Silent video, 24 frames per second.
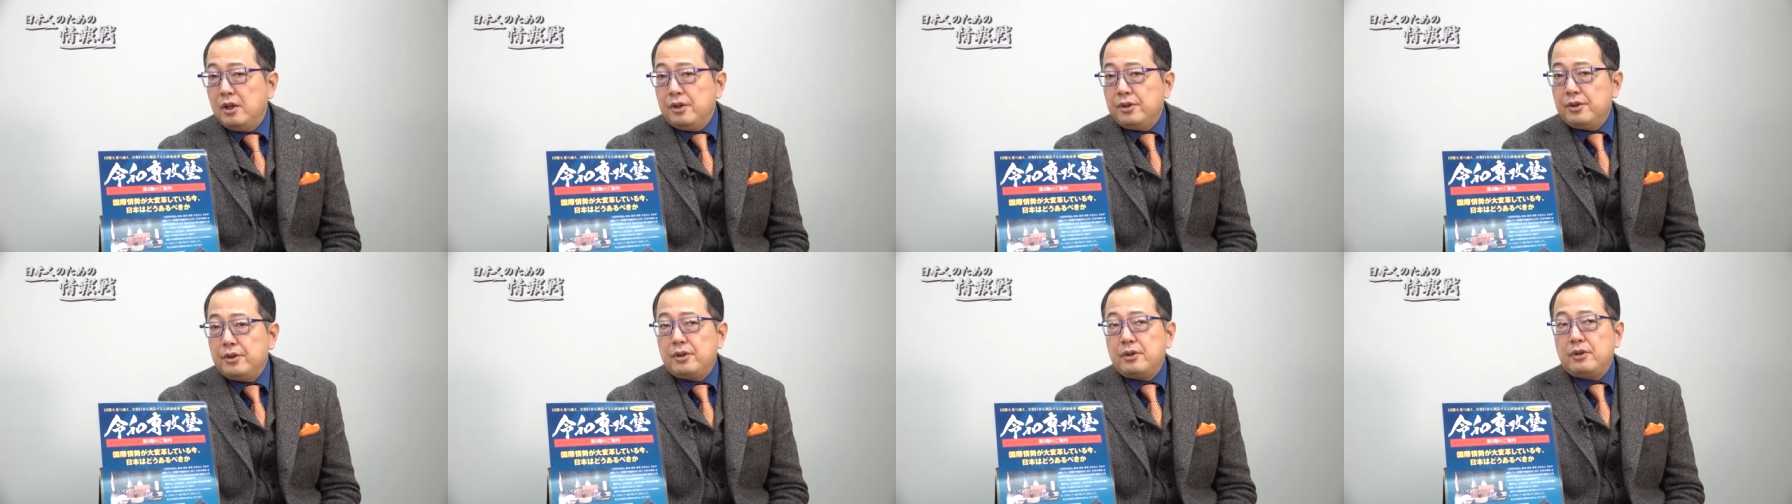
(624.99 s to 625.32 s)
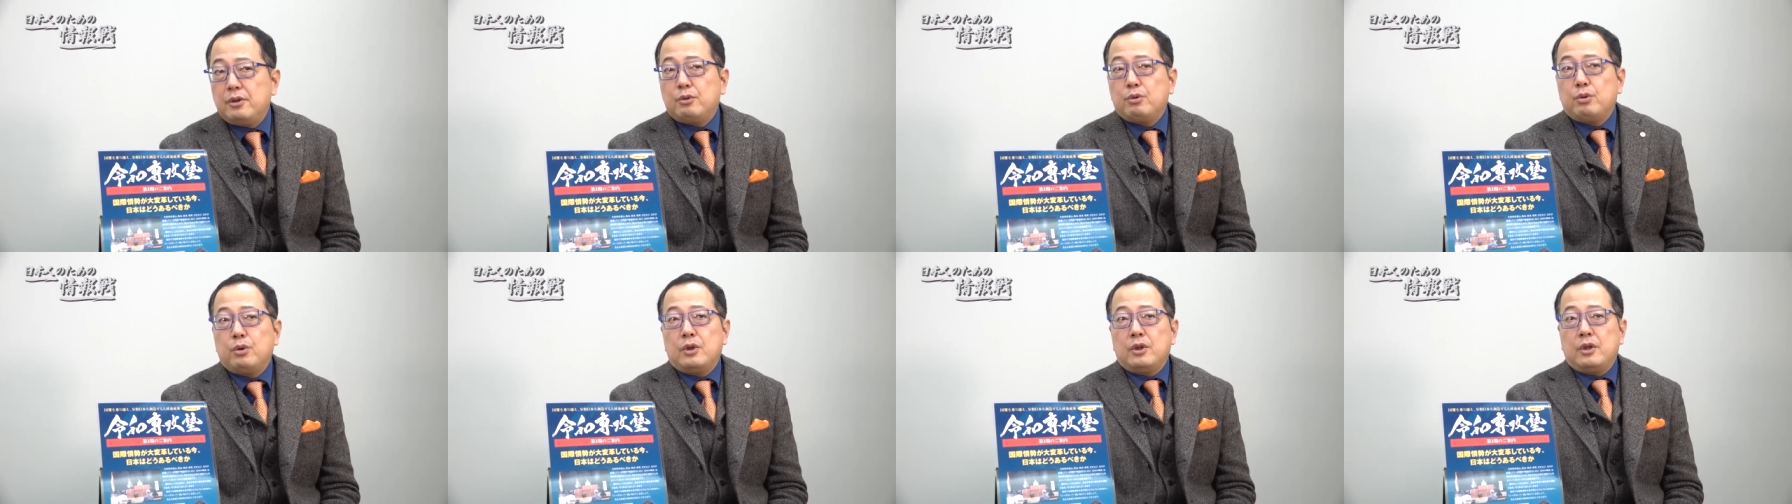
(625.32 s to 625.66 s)
いやいや、
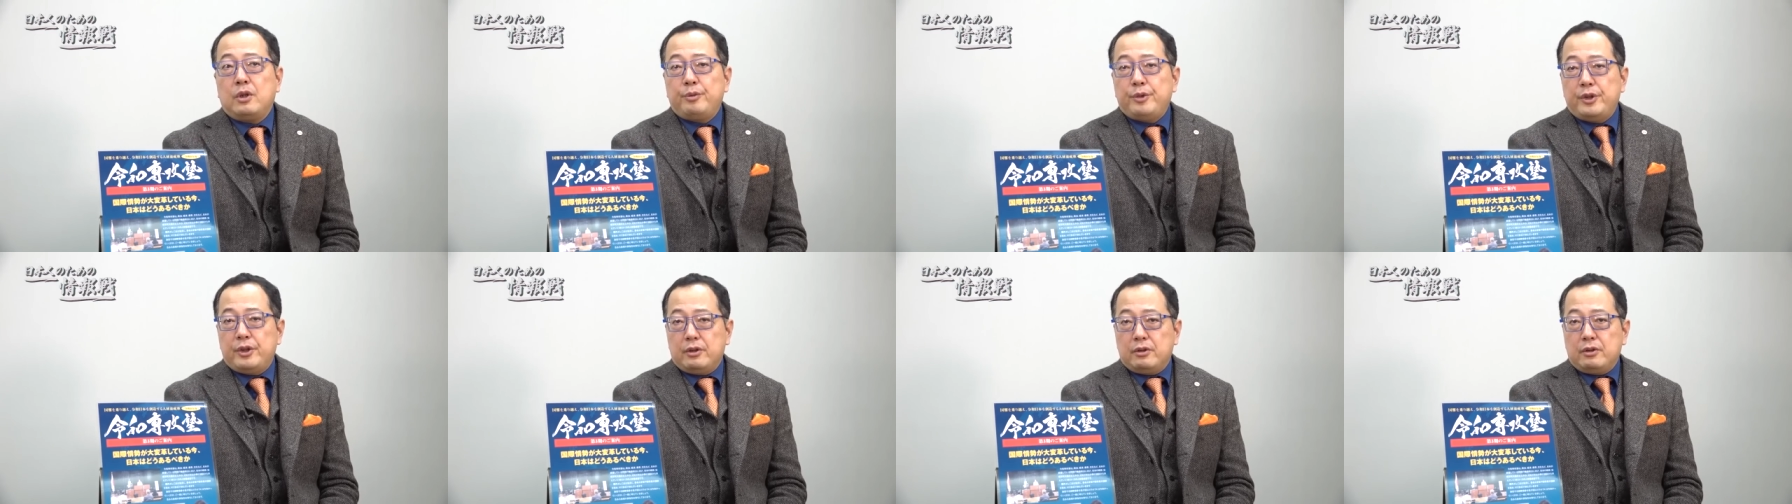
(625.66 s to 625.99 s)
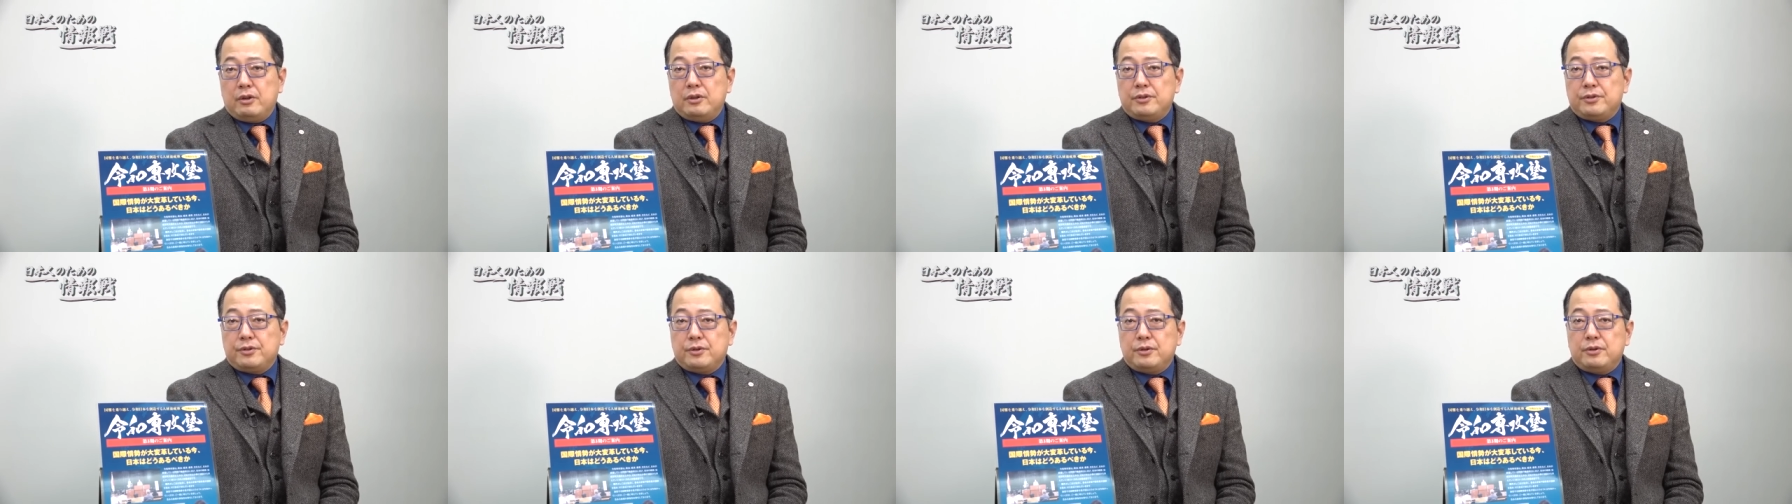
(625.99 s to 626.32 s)
これアメリカ
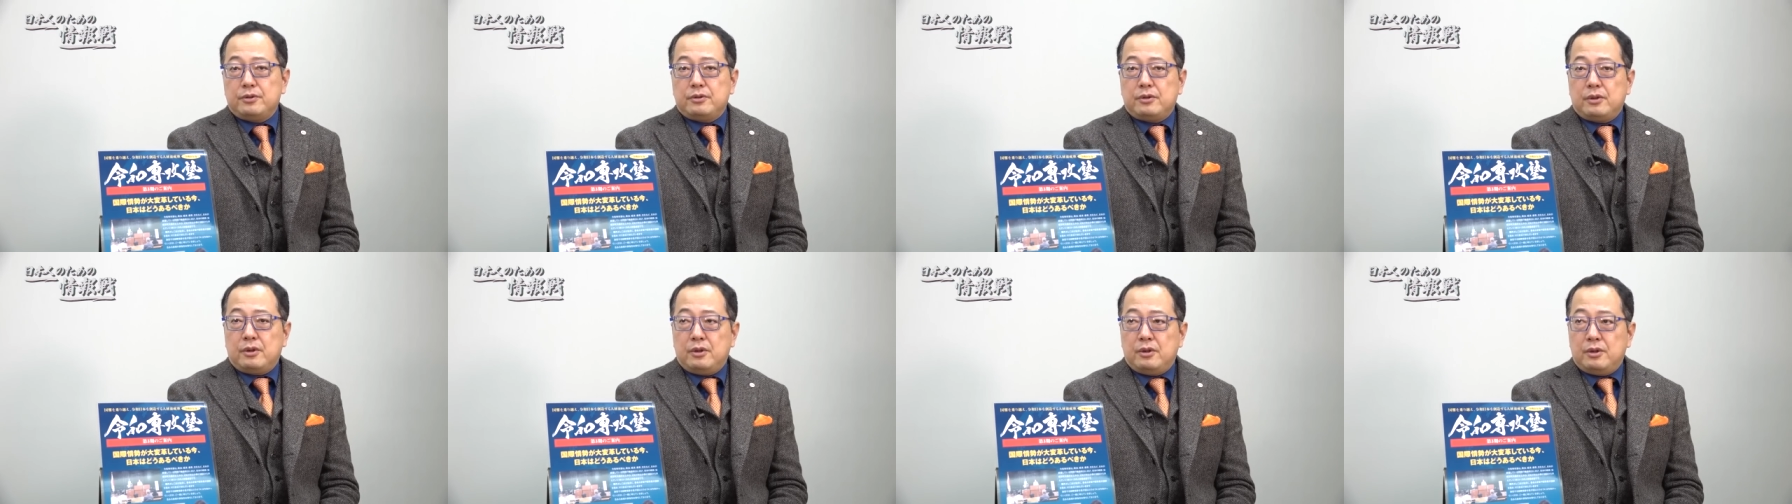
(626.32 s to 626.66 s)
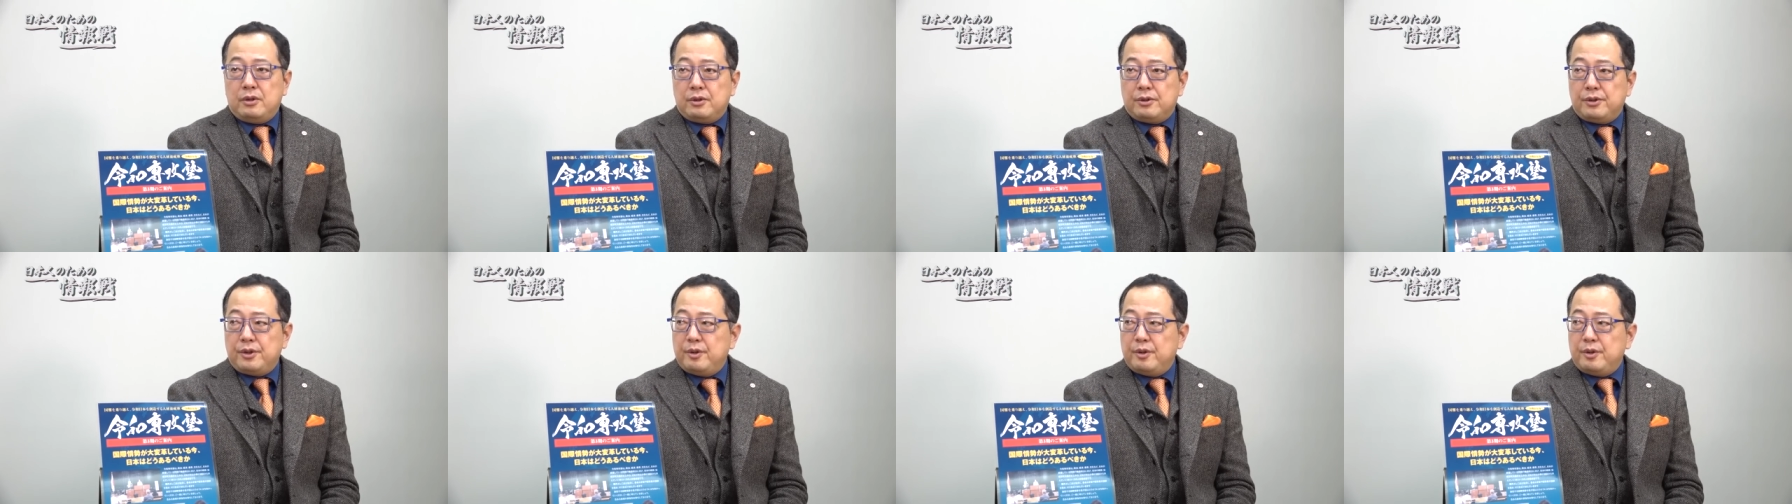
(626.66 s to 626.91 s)
が作った